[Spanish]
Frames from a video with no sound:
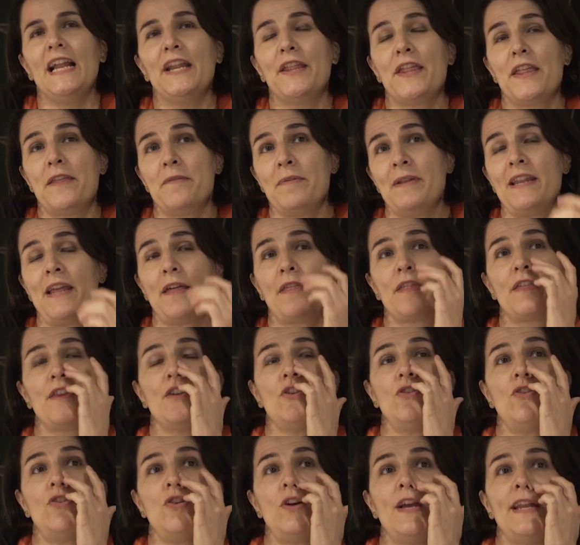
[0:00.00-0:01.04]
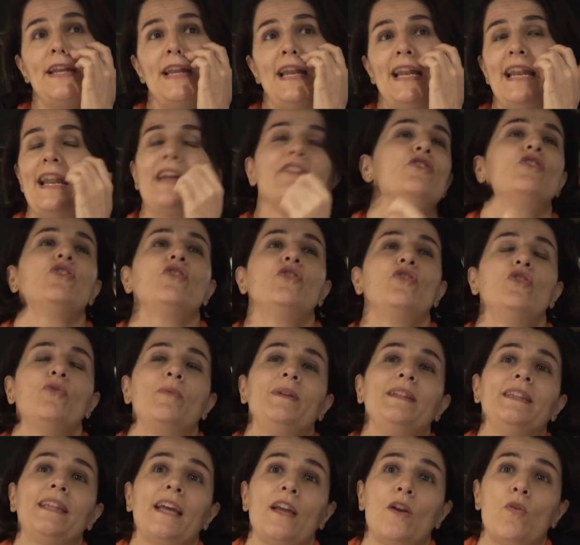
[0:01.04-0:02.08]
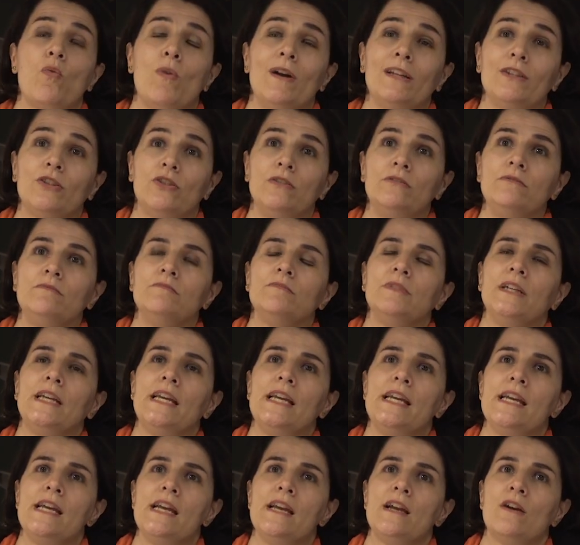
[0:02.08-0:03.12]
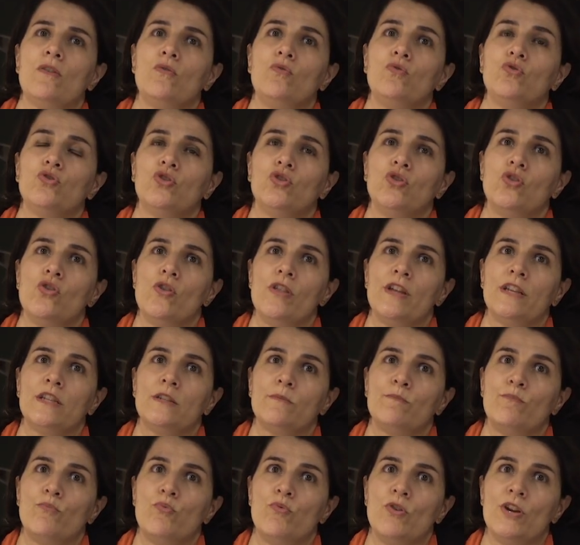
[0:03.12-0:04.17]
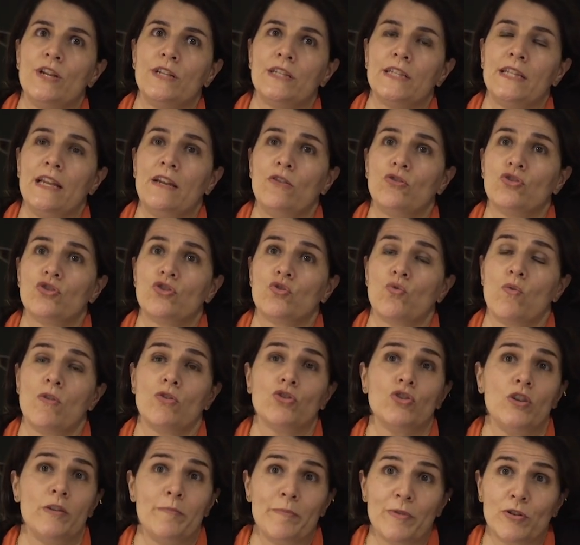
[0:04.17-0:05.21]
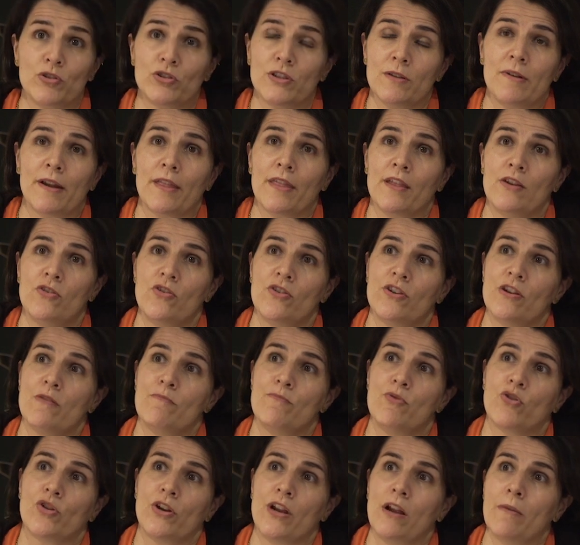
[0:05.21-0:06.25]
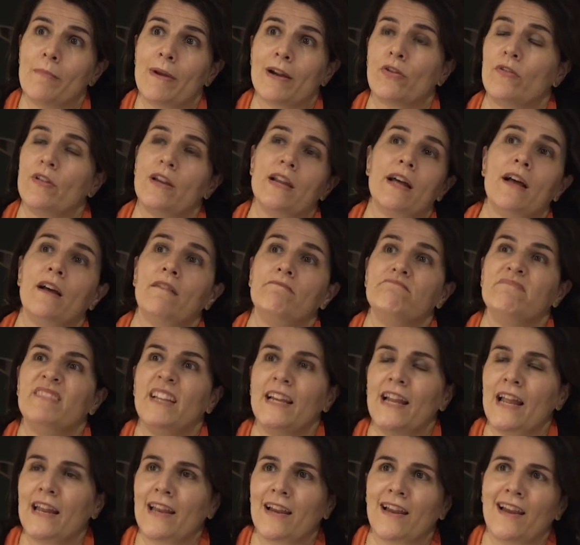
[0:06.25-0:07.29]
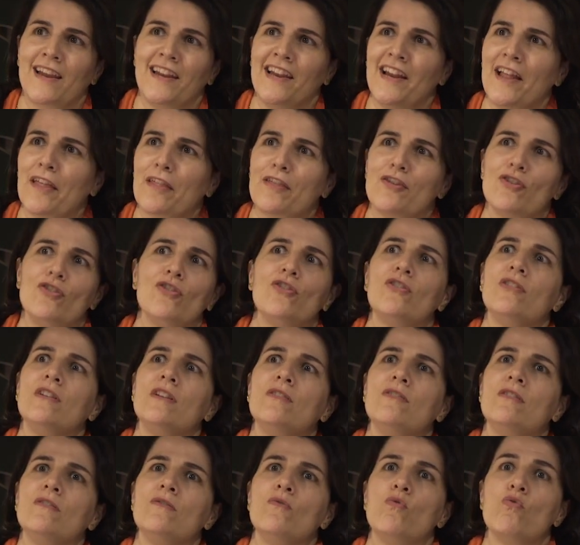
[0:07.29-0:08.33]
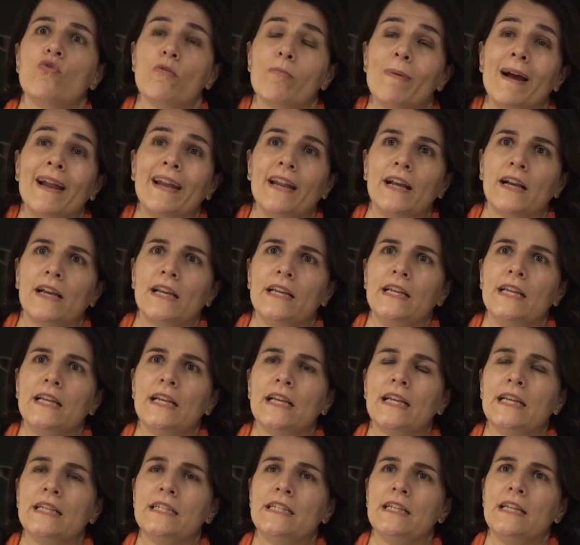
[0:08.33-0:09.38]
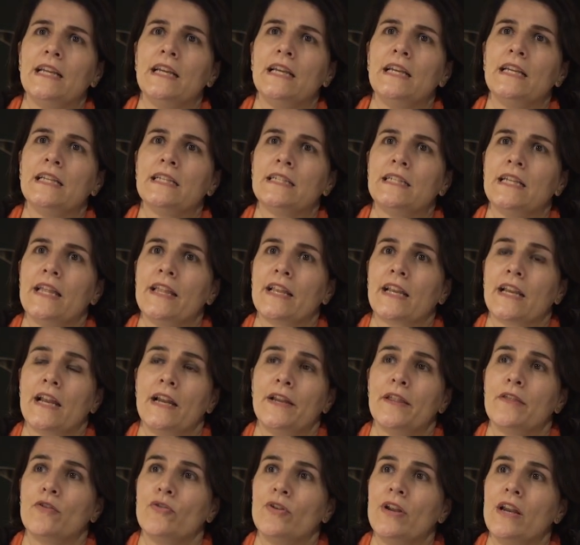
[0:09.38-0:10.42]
El CCB nació en el año 94 eh, justo después de los Juegos Olímpicos de Barcelona, un poco en el marco de la, de la regeneración urbana que, se, realizó